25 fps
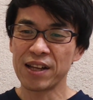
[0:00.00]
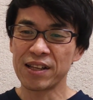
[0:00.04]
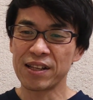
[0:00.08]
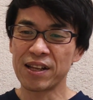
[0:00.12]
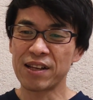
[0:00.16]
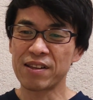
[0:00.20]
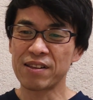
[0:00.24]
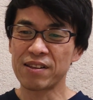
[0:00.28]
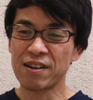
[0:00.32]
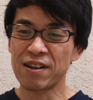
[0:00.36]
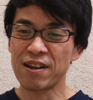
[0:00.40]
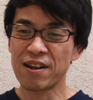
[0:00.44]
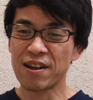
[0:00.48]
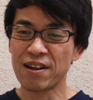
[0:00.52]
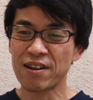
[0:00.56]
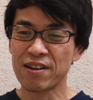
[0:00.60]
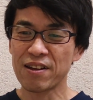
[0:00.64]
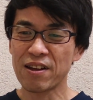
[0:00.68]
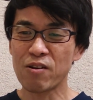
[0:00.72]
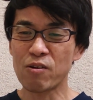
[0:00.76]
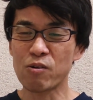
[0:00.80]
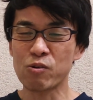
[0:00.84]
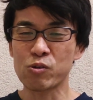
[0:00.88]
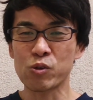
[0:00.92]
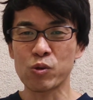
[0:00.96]
なんで
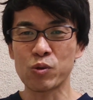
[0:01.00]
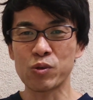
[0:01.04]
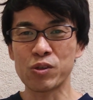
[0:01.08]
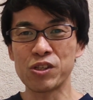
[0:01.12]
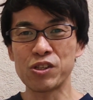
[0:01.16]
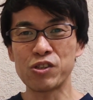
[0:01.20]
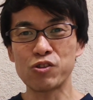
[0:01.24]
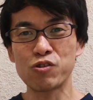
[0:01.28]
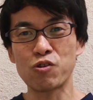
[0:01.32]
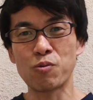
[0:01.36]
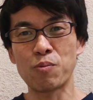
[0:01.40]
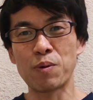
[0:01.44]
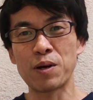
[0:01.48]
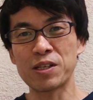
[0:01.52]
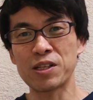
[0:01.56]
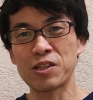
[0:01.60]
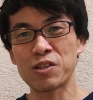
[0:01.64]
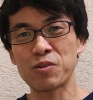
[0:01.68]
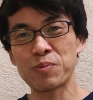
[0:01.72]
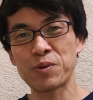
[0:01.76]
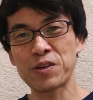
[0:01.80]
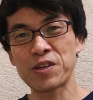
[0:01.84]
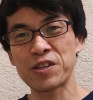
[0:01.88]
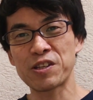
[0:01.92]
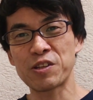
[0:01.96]
結構その
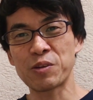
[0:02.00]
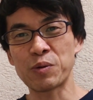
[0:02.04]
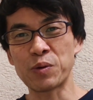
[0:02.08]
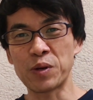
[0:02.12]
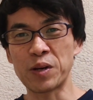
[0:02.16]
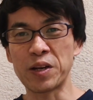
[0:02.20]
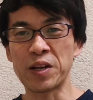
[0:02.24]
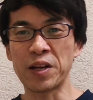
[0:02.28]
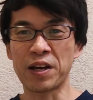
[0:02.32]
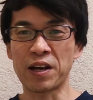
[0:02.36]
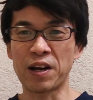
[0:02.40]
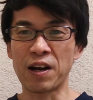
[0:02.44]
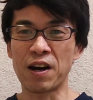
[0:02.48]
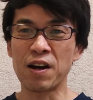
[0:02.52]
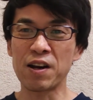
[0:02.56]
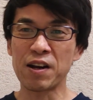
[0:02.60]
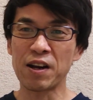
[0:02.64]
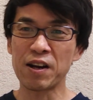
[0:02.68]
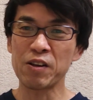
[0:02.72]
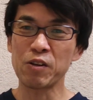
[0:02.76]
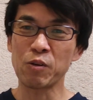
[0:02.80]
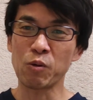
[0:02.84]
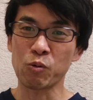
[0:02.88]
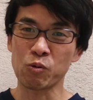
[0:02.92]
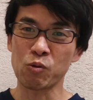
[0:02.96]
25%引きっていうのはねか
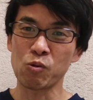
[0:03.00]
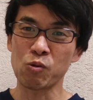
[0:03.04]
なりお